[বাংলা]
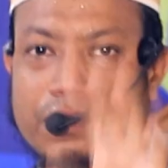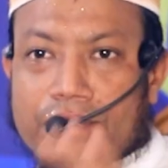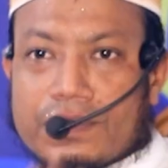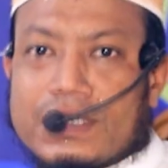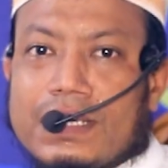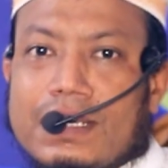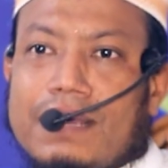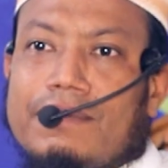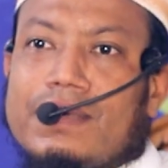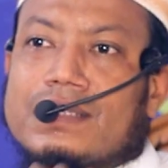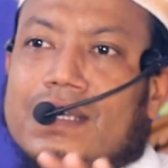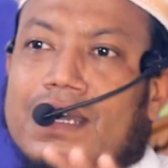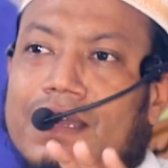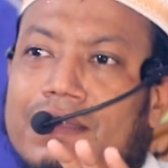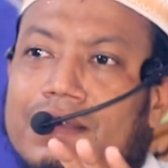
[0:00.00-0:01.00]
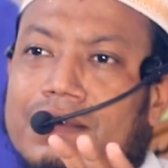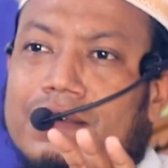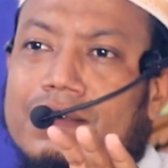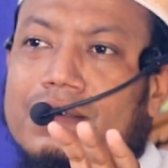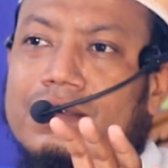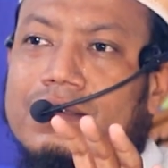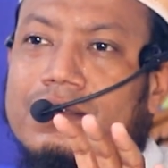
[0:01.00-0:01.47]
খুশি না বেজা
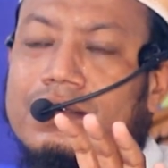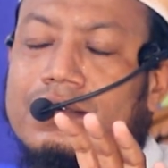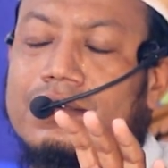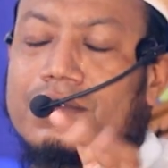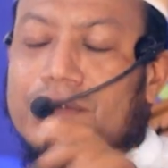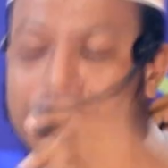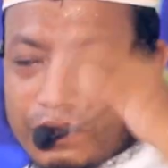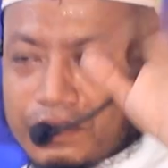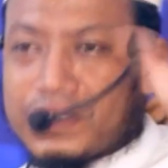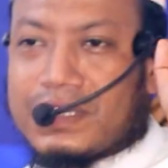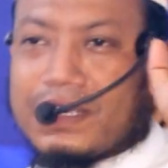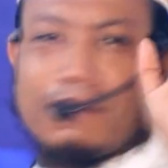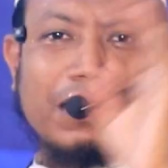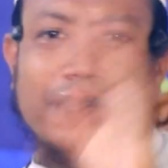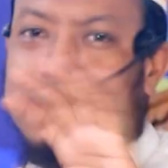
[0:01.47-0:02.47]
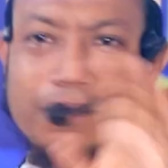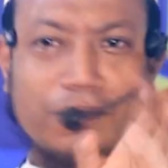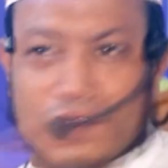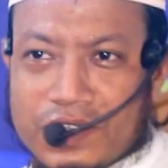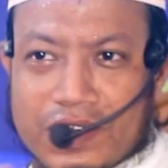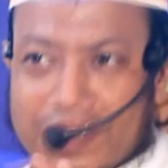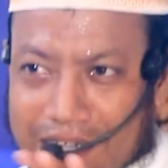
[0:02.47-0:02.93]
খুশি আমরা তো আর
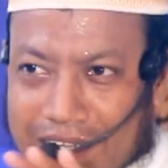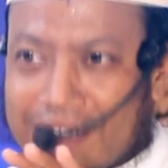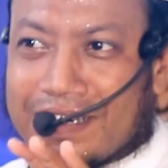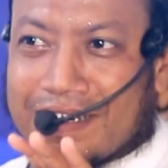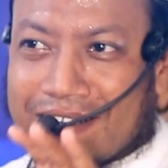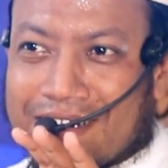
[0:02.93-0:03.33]
মুশরিক না